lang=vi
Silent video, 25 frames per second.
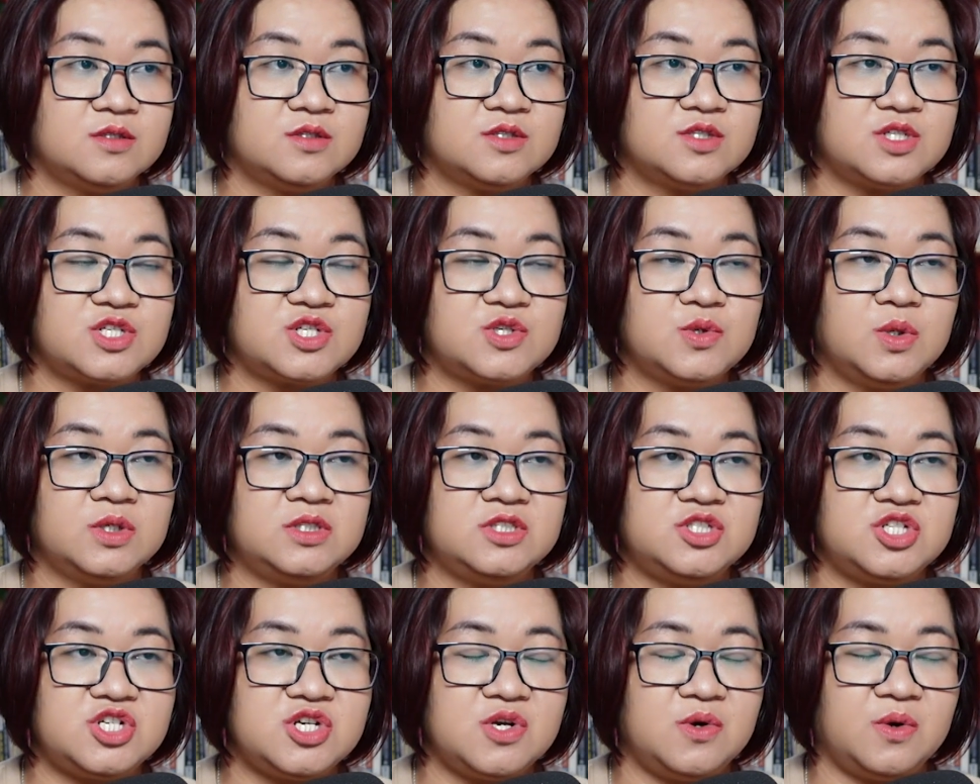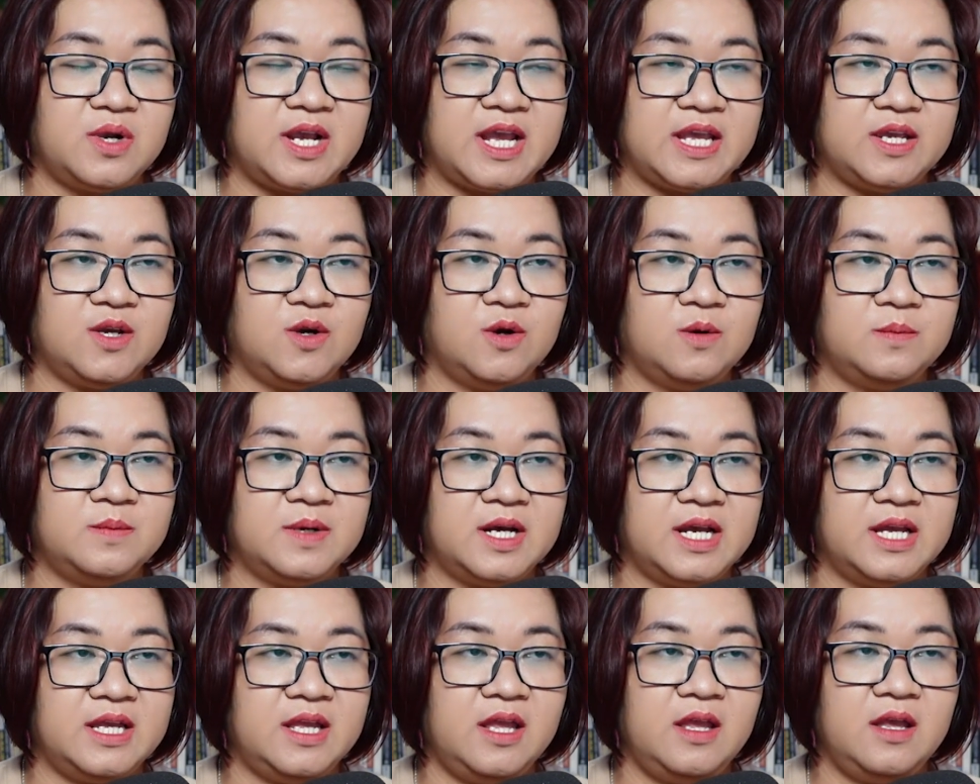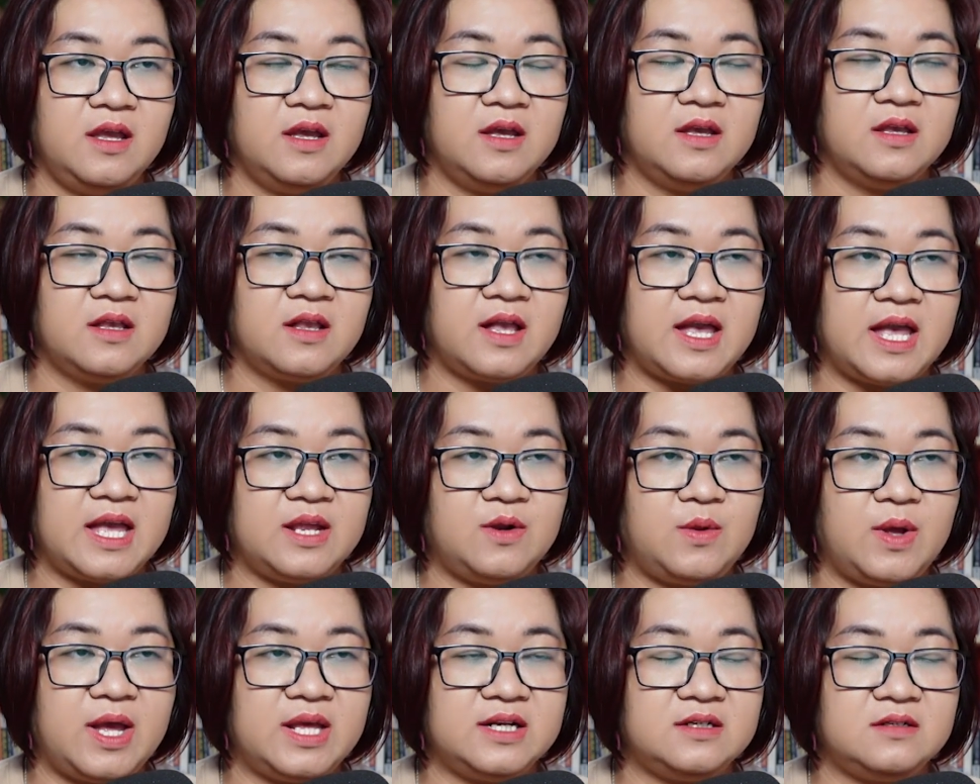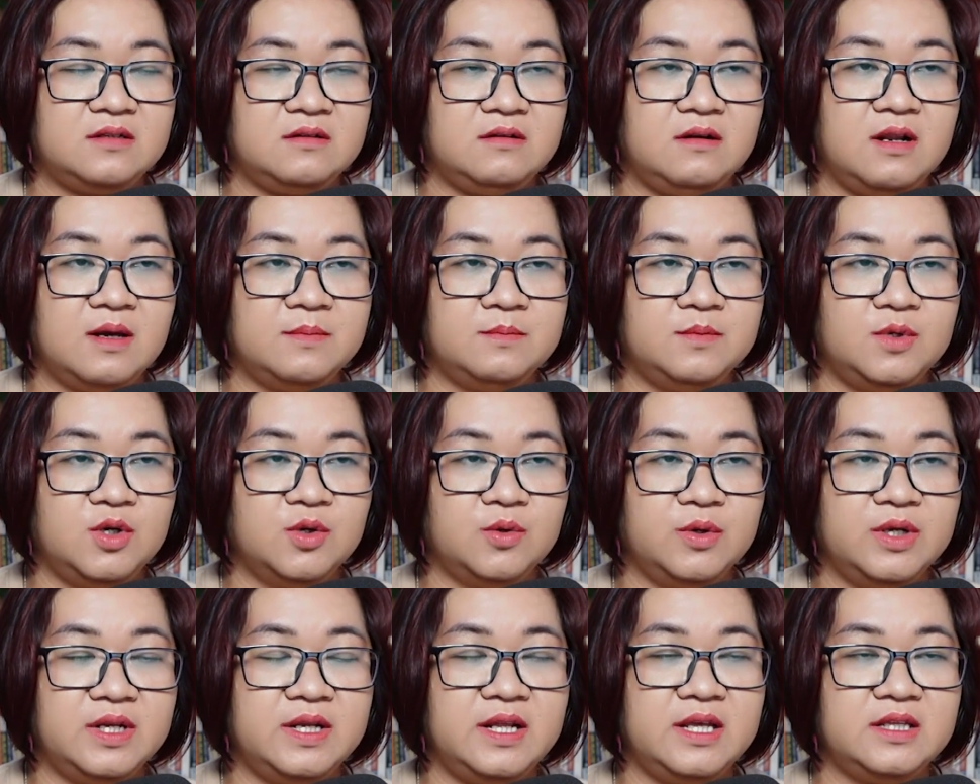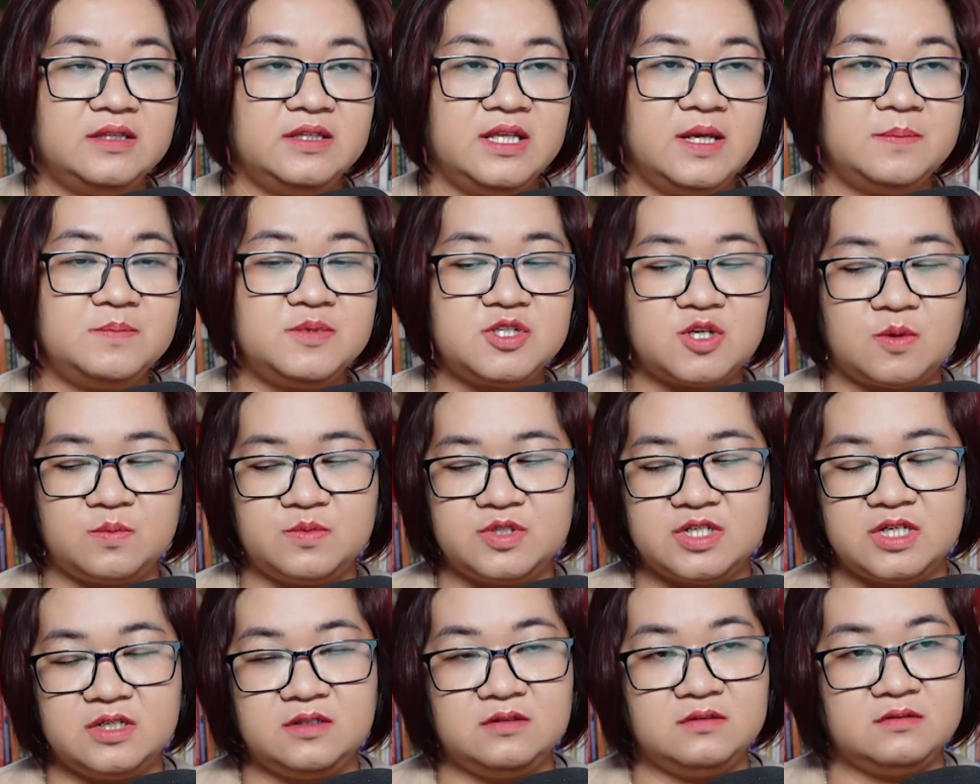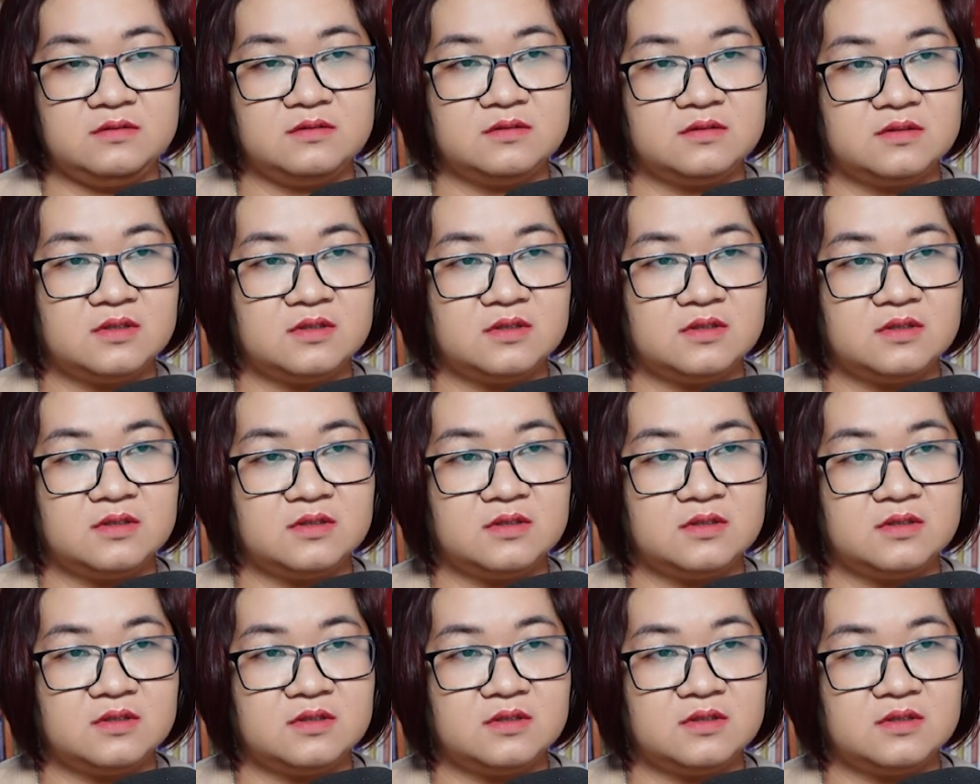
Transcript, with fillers: Suốt chiều ngày hôm ấy, cả đoàn lầm lũi đi tiếp trong rừng,